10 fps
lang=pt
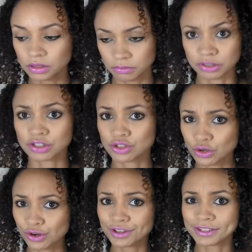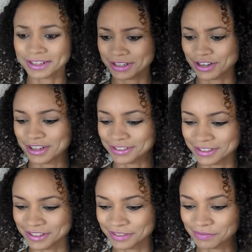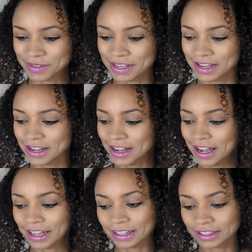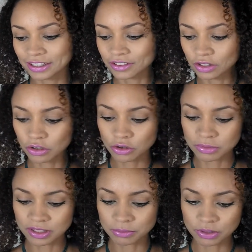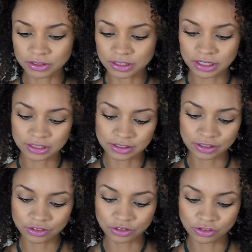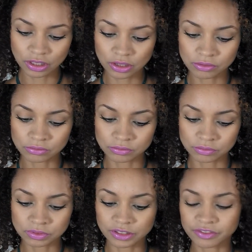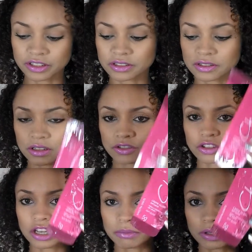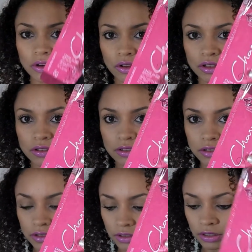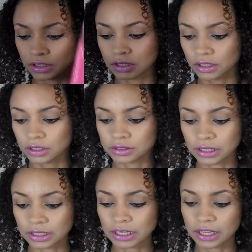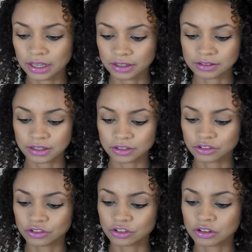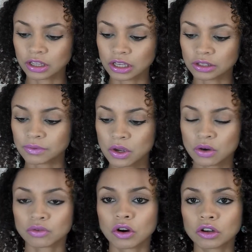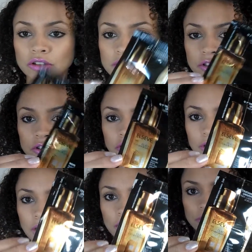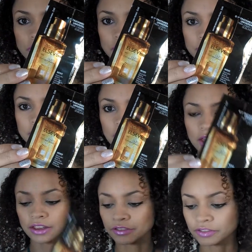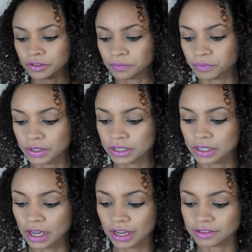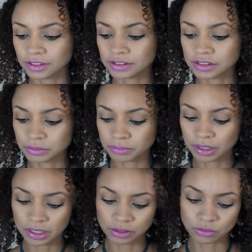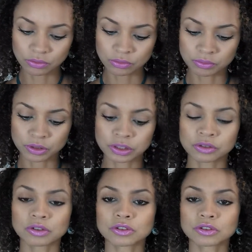Bastante coisa, né, gente? Aí aqui são algumas amostrinhas, né? A gente tem um defrizante creme gloss da Kles, aí a gente tem o óleo extraordinário da Elseve, aí tem também um protetor